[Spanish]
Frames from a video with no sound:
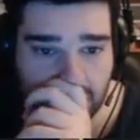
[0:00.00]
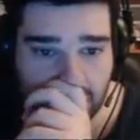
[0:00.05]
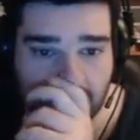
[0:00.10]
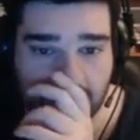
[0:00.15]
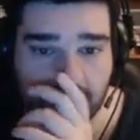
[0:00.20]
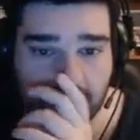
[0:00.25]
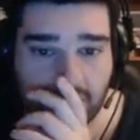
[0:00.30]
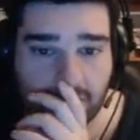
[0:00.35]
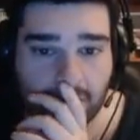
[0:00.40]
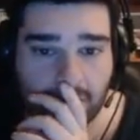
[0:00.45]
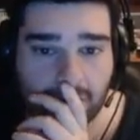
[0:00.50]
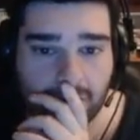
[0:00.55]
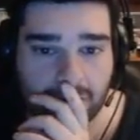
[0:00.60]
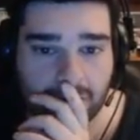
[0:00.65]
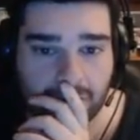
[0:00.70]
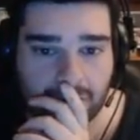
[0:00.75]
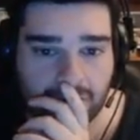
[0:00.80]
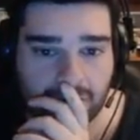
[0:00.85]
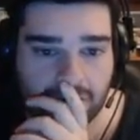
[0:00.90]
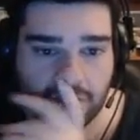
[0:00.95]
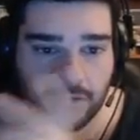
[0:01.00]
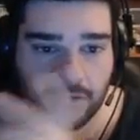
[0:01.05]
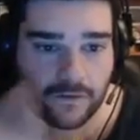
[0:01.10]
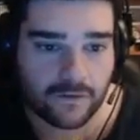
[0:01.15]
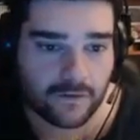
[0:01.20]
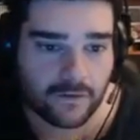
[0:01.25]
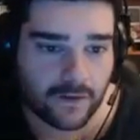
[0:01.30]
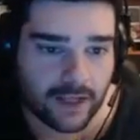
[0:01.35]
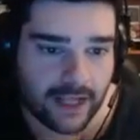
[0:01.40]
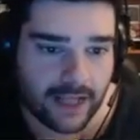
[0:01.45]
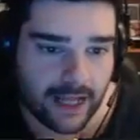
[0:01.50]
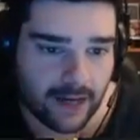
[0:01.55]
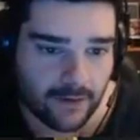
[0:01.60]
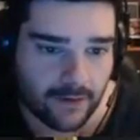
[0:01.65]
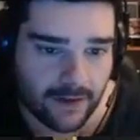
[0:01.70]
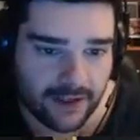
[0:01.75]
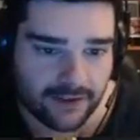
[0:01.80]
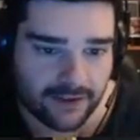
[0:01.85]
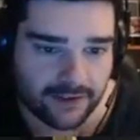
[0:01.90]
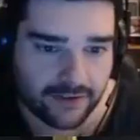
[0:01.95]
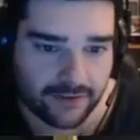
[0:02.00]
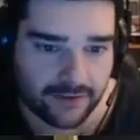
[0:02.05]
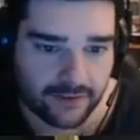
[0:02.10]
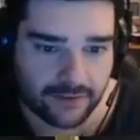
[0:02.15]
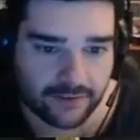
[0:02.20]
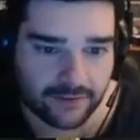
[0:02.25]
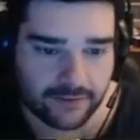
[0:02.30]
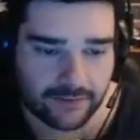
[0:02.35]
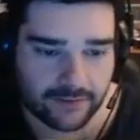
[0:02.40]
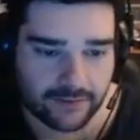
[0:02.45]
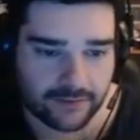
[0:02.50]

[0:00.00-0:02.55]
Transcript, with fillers: Es que no, no, no, no quiero esto.